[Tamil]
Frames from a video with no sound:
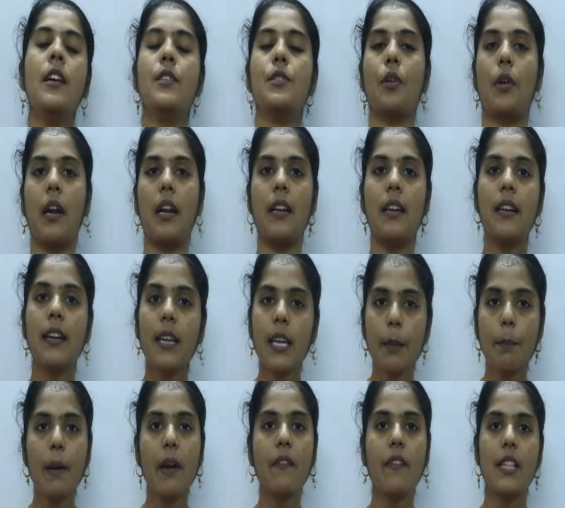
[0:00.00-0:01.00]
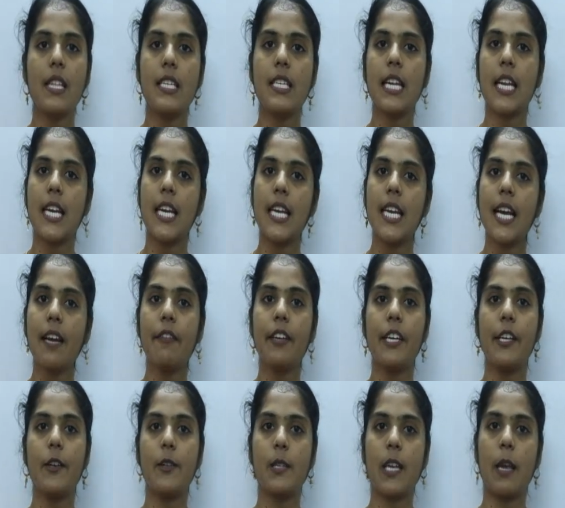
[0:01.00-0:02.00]
ஸோ கண்டிப்பாக வந்துட்டு எல்லா
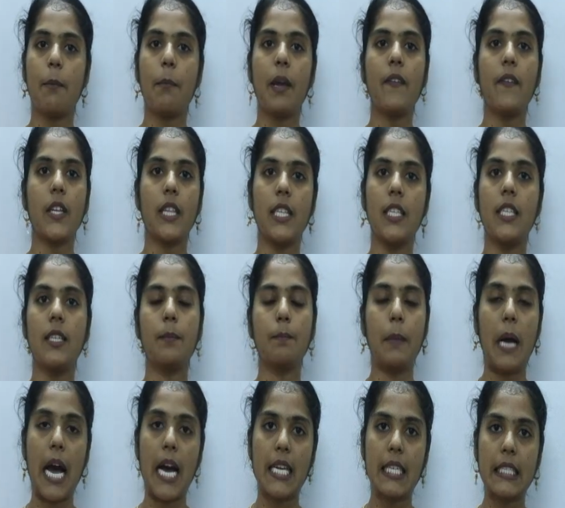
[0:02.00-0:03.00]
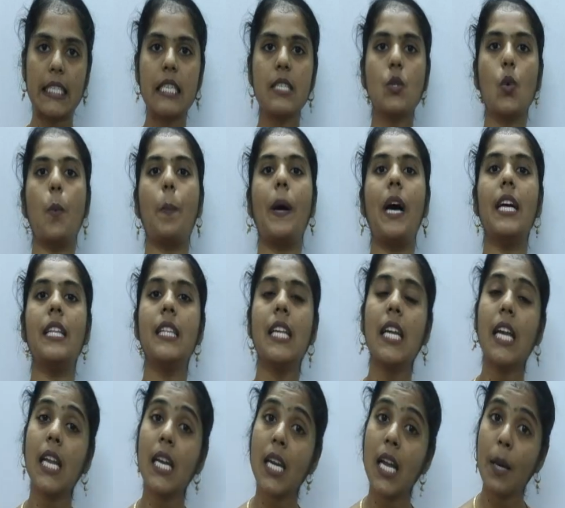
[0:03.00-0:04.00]
வீடியோஸையுமே வந்துட்டு பாருங்கள் ஸோ
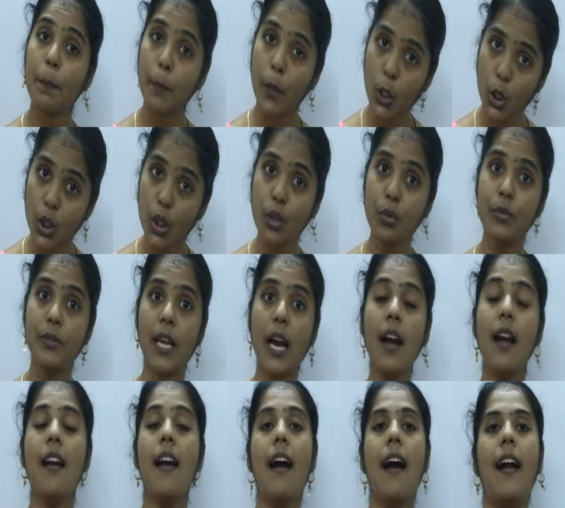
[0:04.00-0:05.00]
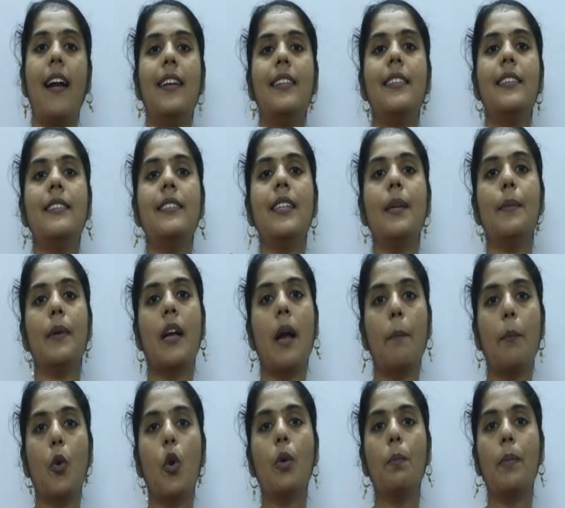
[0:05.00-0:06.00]
பார்த்தீங்கன்னா மட்டும்தான் அடுத்தடுத்து நமக்கு
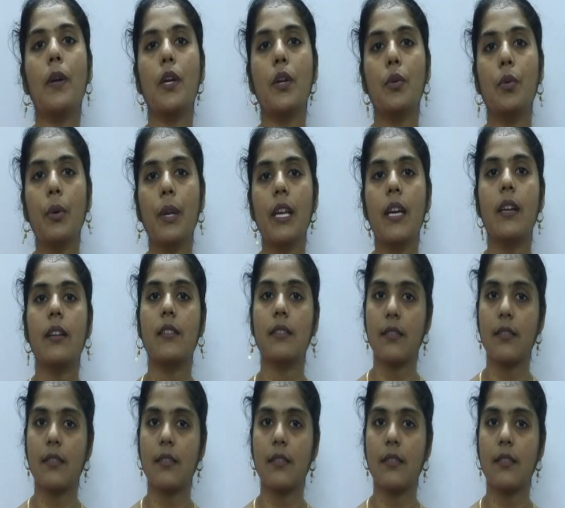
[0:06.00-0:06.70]
அப்லோட் பண்ணக்கூடிய